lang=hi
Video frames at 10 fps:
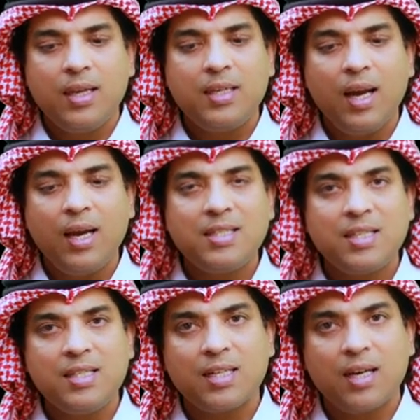या
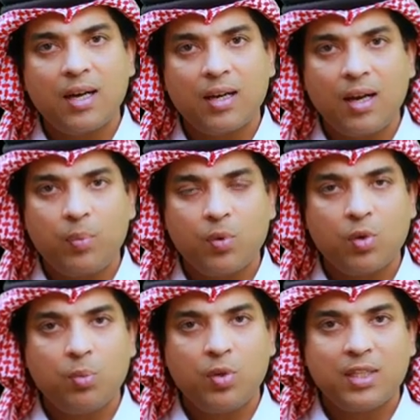इसकी जगह अगर आपको
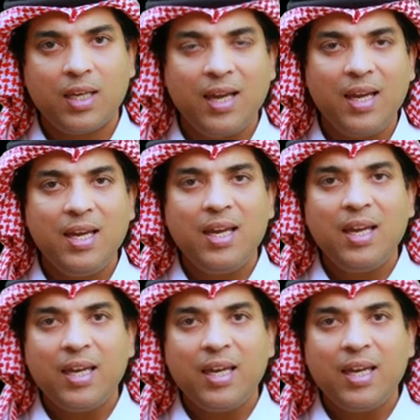को बोलता है